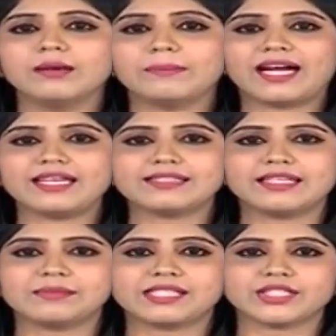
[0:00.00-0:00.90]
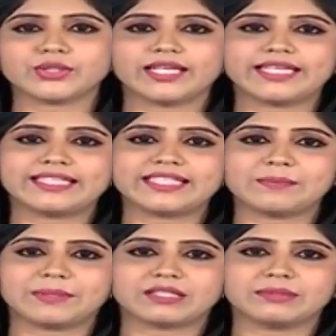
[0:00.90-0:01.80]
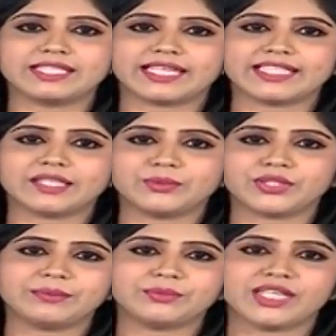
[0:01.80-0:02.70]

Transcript: பாலஸ்தீனம் சென்றுள்ள இந்திய பிரதமர் நரேந்திர மோடி